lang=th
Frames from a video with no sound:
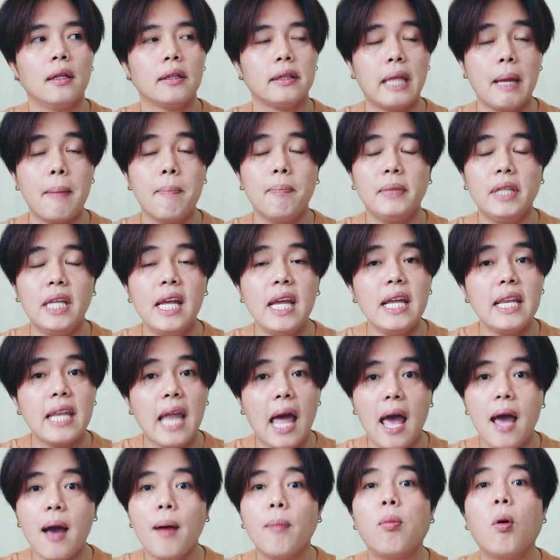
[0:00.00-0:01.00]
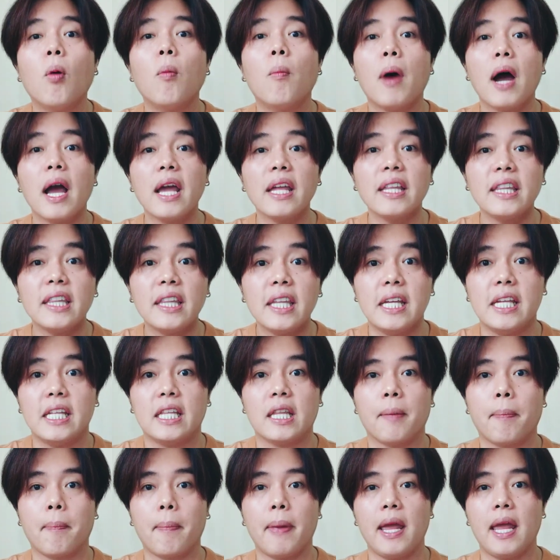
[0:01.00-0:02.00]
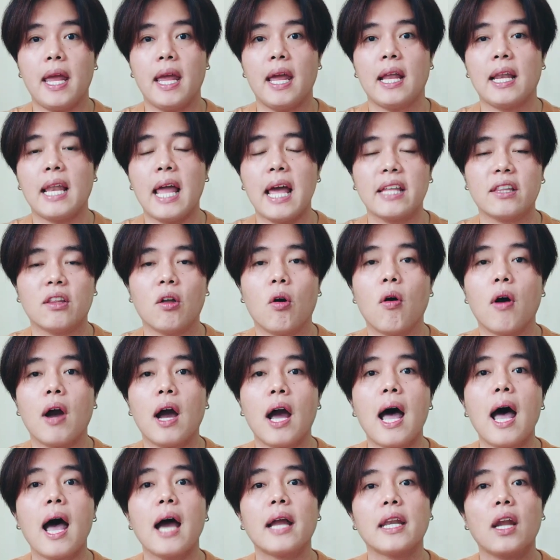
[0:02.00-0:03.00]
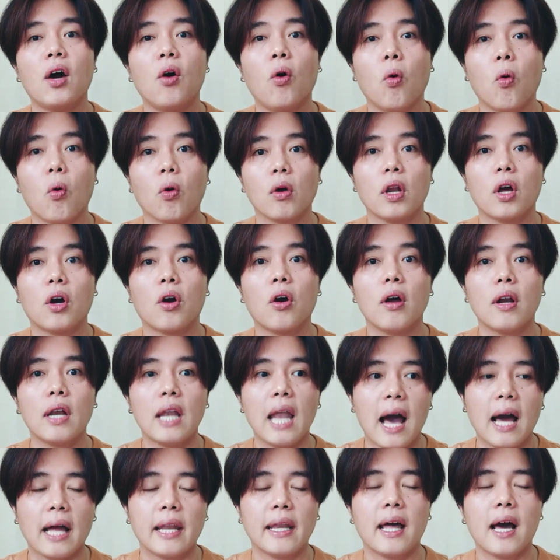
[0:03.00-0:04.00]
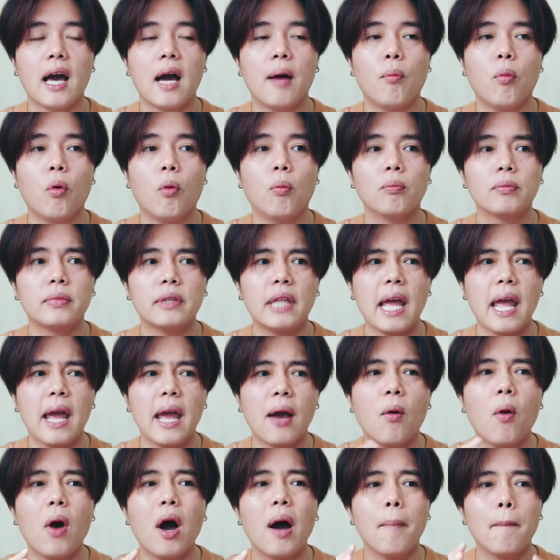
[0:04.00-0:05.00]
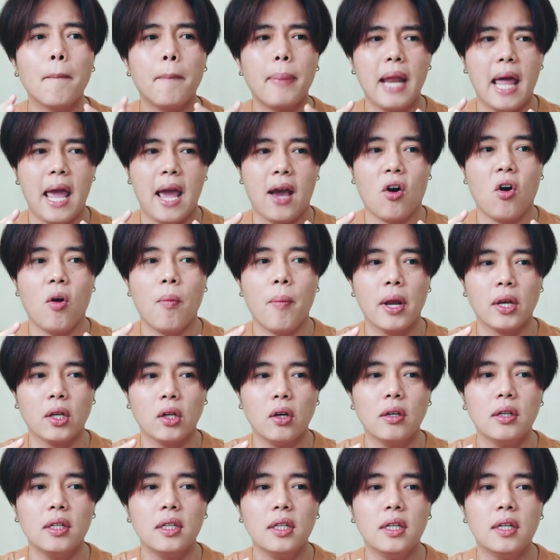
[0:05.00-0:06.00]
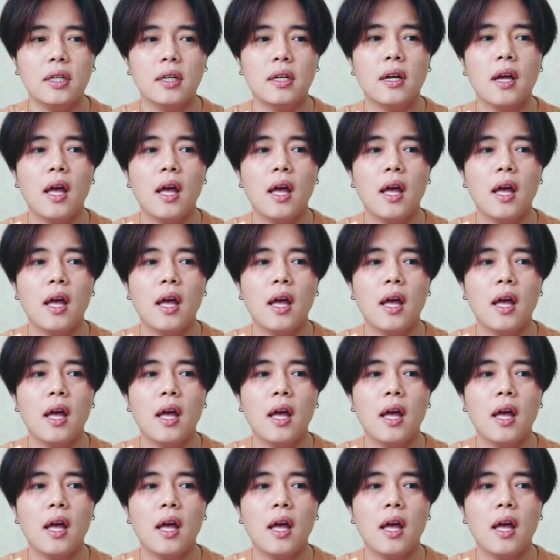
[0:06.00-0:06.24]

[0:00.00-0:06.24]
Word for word: เต็มที่นะผมให้4สเปรย์ไหล่2ข้างหน้าอกแล้วก็หลังนะครับผมแต่ความแปลกของมันก็คือ